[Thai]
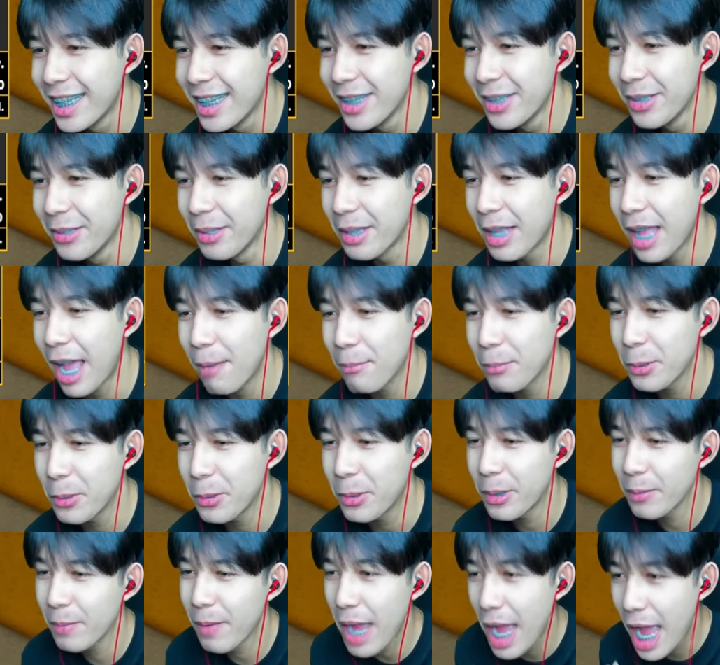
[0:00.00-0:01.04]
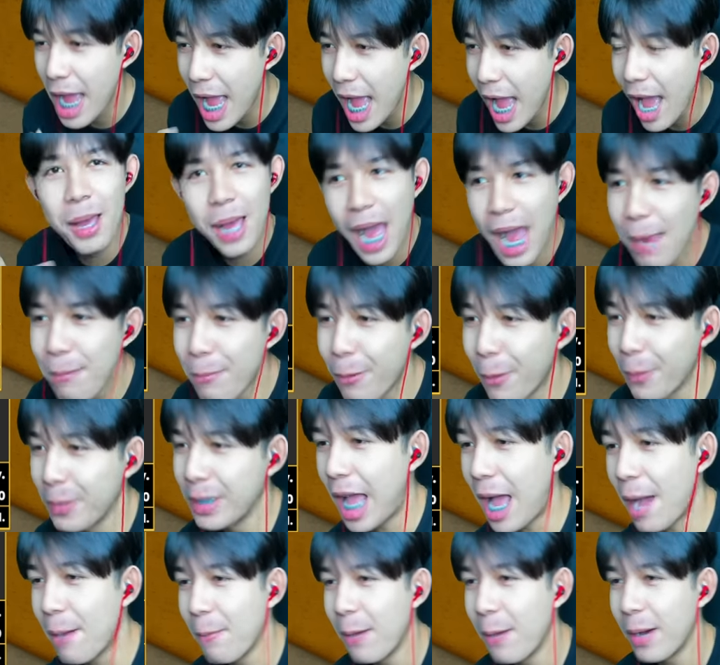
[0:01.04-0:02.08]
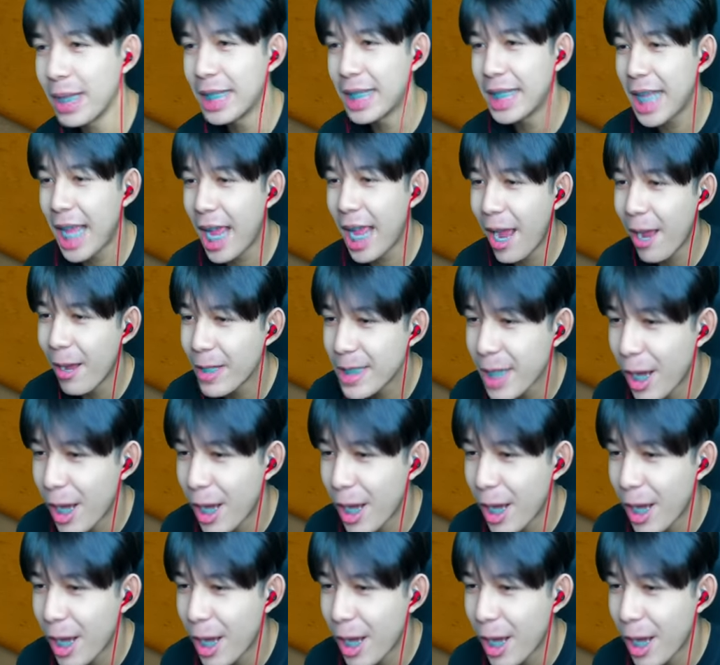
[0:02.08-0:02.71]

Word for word: ดูนะครับทุกคนว่าไอ้ผลถาวร นี้เนี่ยเขาจะ